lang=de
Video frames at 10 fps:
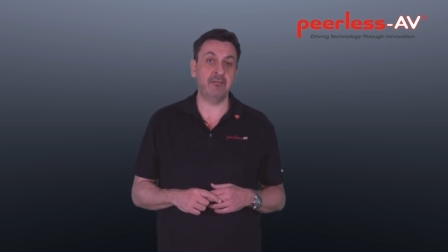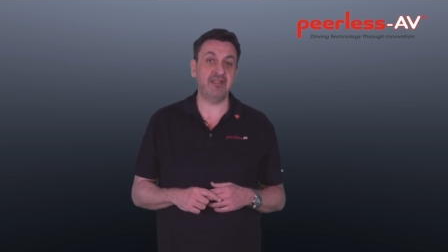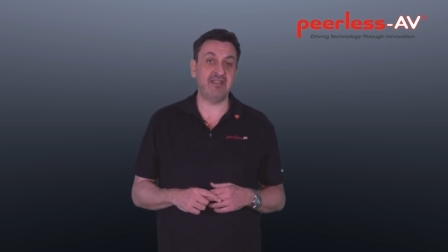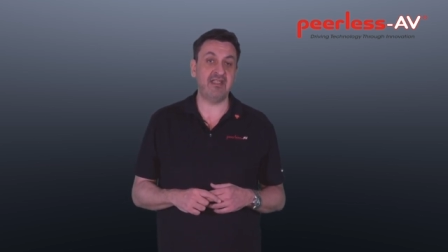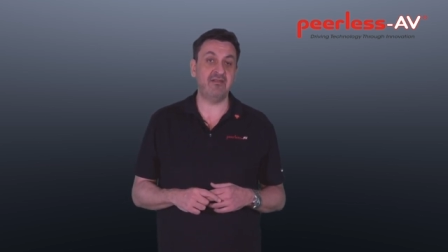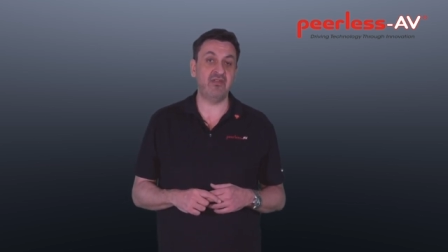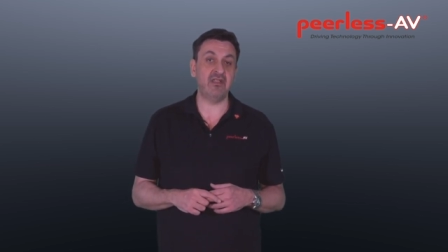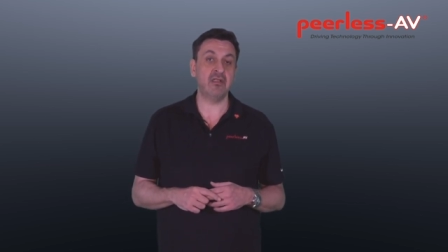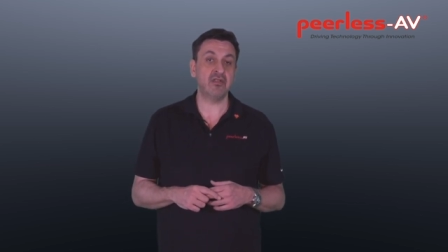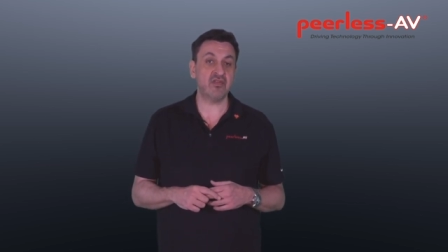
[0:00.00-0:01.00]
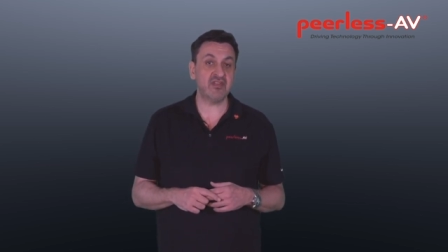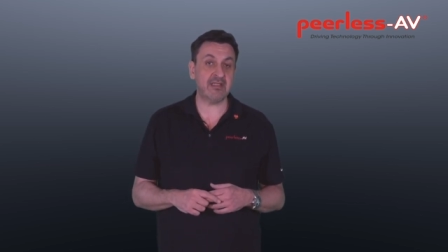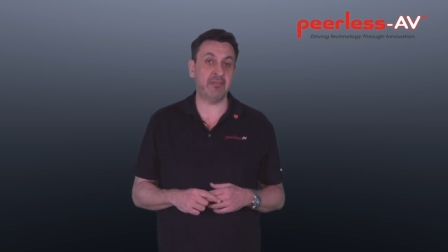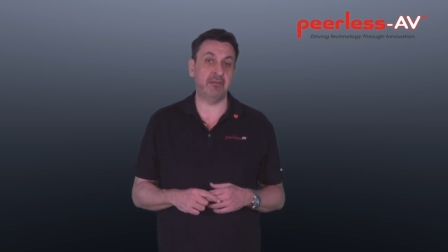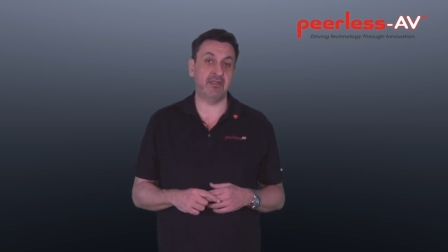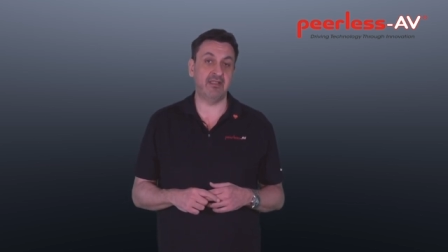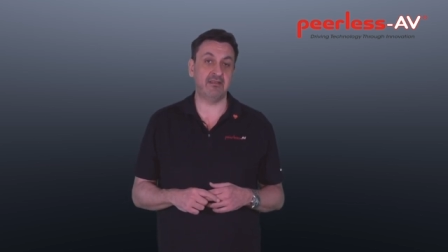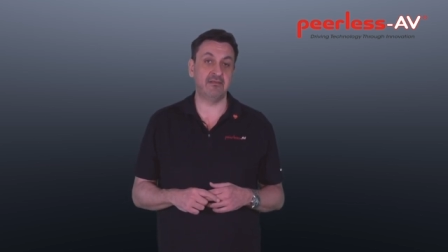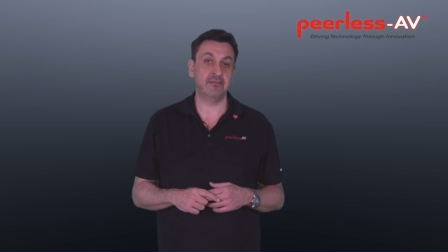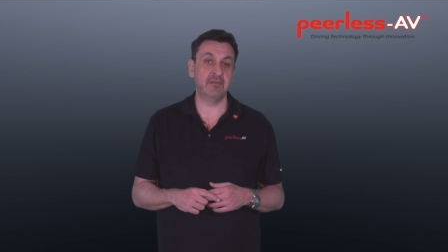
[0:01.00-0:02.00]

mit denen wir zusammenarbeiten